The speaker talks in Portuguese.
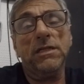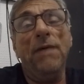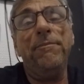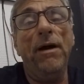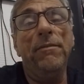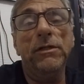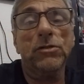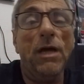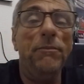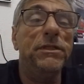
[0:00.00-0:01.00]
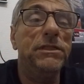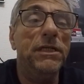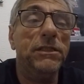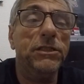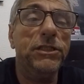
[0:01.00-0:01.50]
escapamentos,
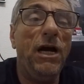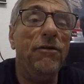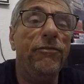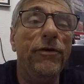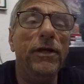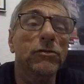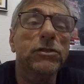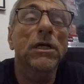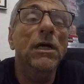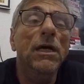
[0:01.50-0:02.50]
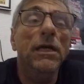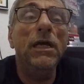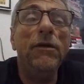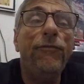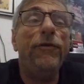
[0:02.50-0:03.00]
camisetas, chaveiros,
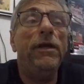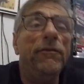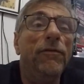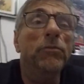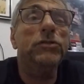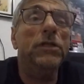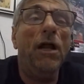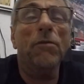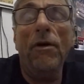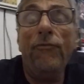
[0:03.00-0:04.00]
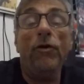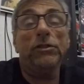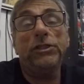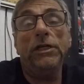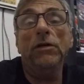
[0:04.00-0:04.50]
enfim, vamos tirar uma
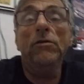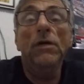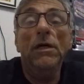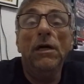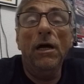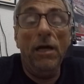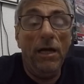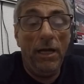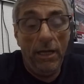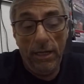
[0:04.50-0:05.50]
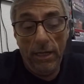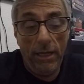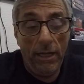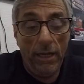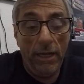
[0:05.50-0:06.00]
fotinho,
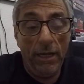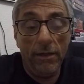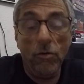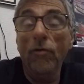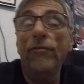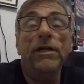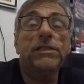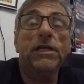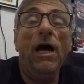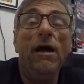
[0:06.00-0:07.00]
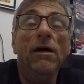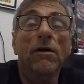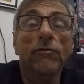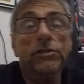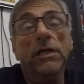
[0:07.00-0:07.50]
é, é, é conversar.
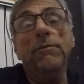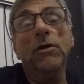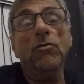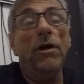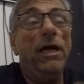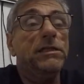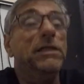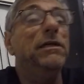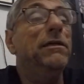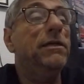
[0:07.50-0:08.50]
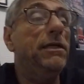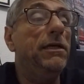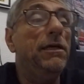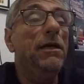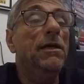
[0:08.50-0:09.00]
Você que me conhece, que,
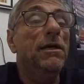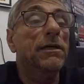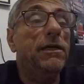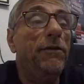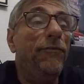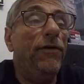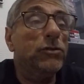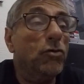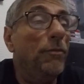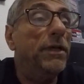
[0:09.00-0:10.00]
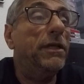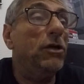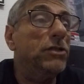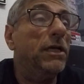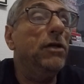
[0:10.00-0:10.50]
que, que, faz
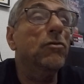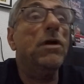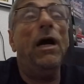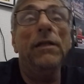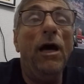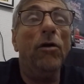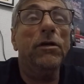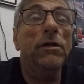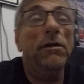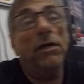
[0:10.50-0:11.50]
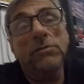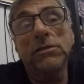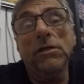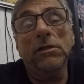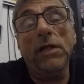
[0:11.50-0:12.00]
comentários aqui no canal, que às
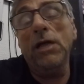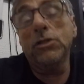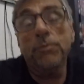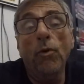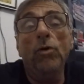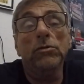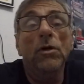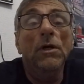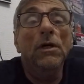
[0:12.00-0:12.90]
vezes eu até respondo,